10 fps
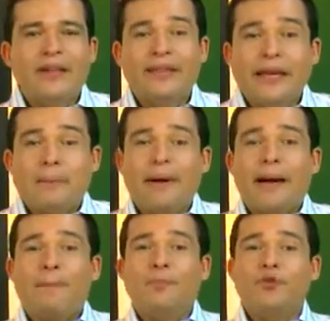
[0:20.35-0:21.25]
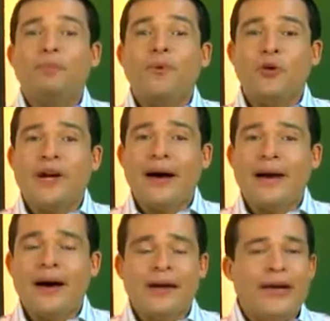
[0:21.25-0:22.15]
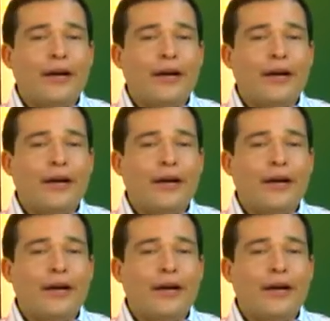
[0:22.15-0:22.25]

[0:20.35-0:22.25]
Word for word: de que para yo poder ganar,